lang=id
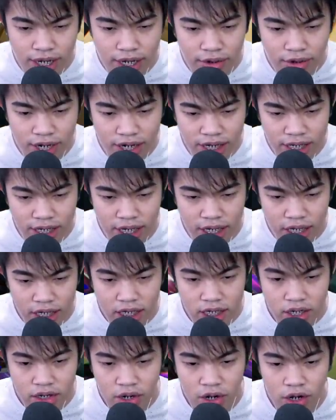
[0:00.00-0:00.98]
ya warnet ya
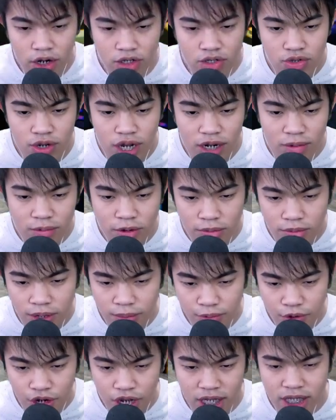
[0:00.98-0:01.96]
oh tuh kan belum
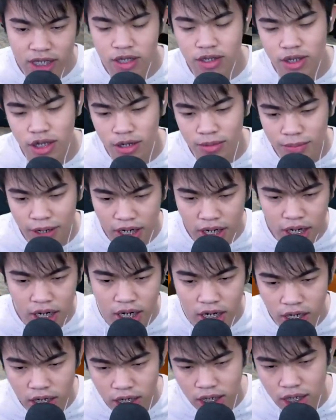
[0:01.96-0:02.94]
dibuka nonton
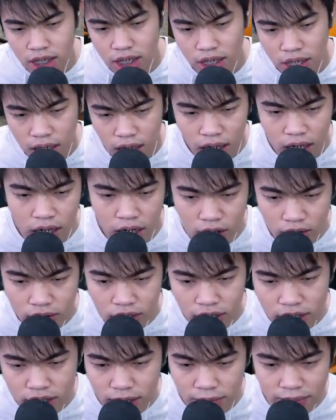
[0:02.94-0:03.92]
padahal uh,
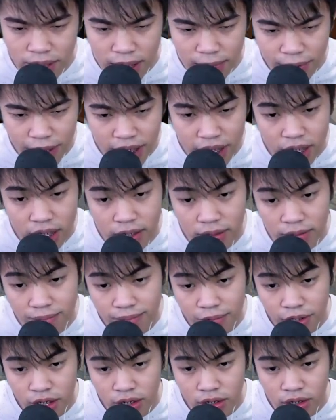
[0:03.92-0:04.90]
udah jam berapa ini
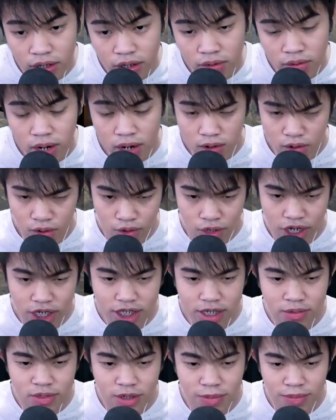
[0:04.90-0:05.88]
wow udah
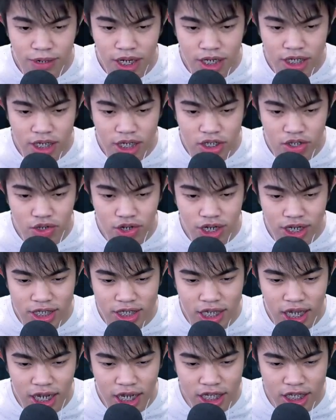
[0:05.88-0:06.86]
jam 11 ya sorry
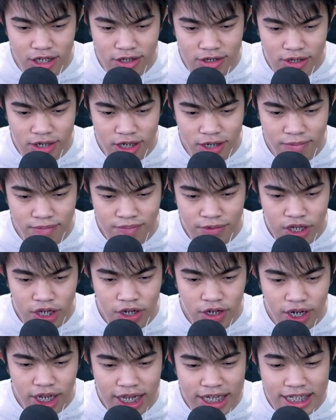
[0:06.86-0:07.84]
kesiangan nonton
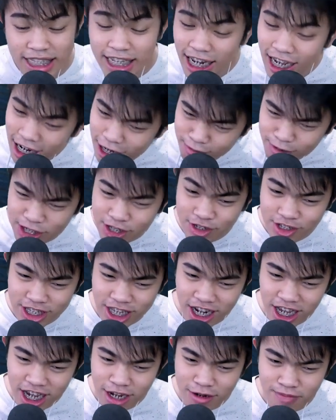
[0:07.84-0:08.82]
oke silahkan masuk
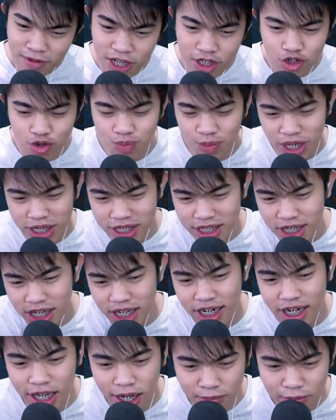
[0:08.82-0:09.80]
silahkan masuk biasanya
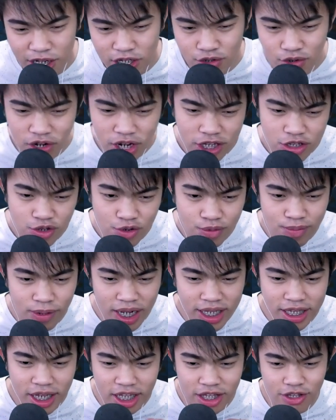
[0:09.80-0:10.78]
ini yang masuk langsung
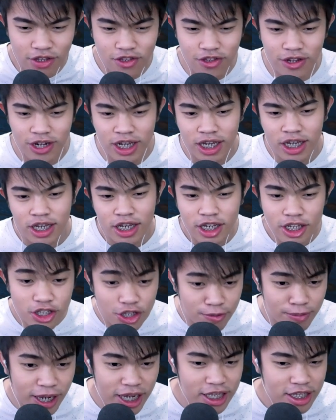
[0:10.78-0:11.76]
banyak nonton
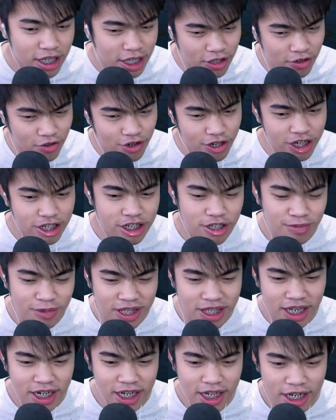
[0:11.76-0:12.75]
coba kita tungguin
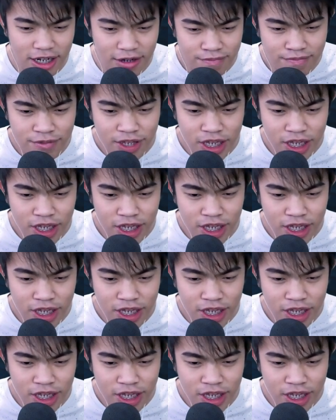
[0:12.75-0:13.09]
sebentar ya